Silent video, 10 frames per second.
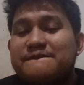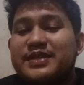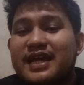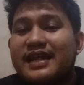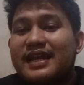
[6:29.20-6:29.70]

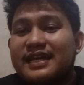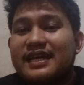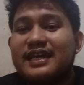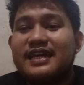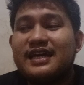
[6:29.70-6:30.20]
sekali
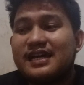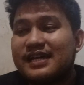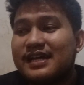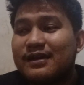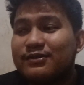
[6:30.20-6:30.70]
lagi
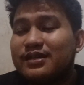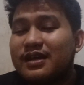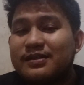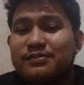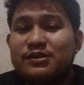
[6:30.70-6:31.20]
uh, aku
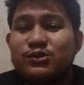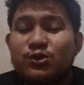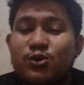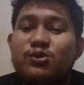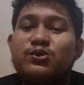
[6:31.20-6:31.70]
sangat
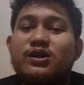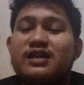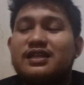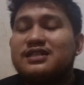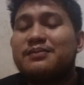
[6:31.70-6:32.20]
bersyukur juga
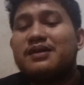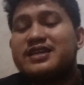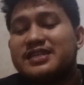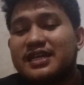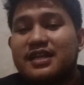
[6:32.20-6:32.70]
atas
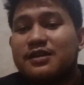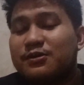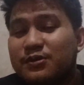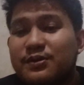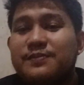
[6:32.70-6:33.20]
kembalinya
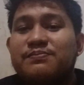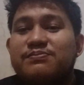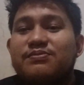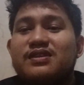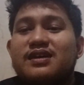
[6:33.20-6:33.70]
channelku
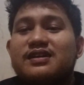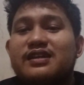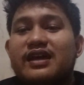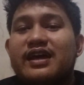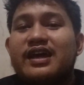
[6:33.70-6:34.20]

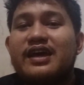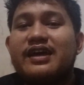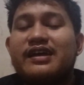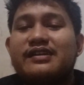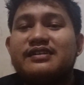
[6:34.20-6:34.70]

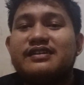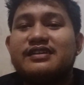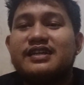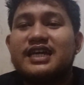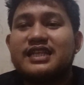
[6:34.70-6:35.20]

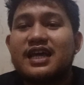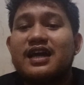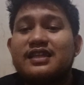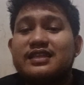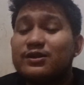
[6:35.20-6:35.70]
dan kita
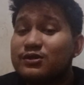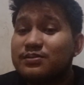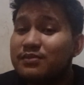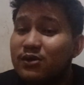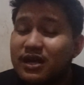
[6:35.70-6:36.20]
akan
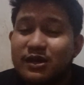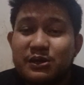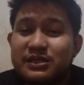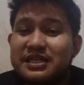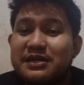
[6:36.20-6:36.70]
terus mengolah
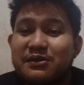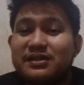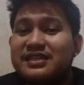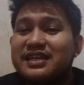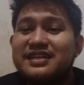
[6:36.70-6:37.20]

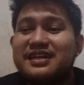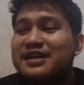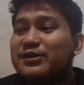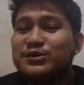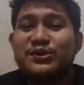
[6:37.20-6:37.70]
konten-konten
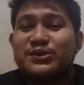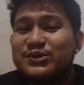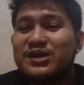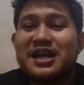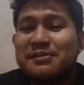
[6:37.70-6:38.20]
yang
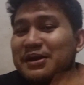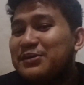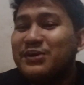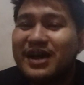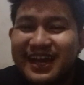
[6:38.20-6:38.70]
lucu-lucu ala
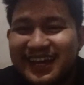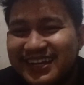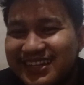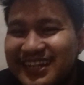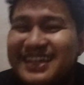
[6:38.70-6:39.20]
Banua kayak
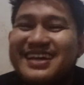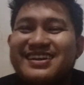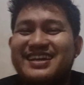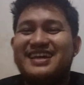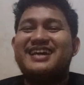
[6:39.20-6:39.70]
gitu nah ya
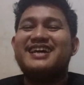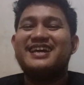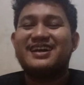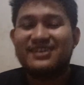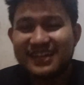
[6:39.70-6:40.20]
kalau deh
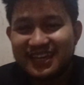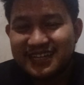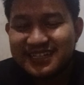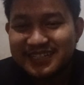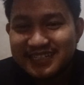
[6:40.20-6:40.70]
oke
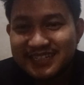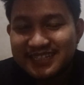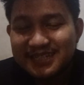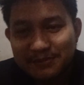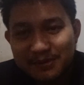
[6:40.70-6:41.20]

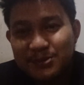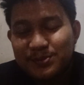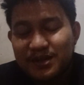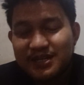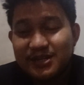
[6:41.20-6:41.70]
sampai
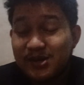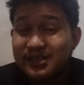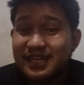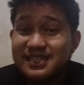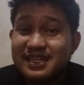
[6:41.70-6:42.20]
jumpa di
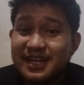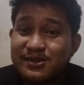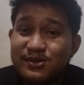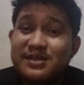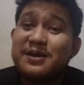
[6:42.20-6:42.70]
konten
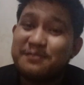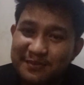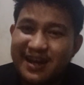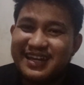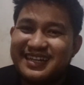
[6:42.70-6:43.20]
selanjutnya
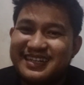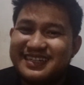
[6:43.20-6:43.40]
bye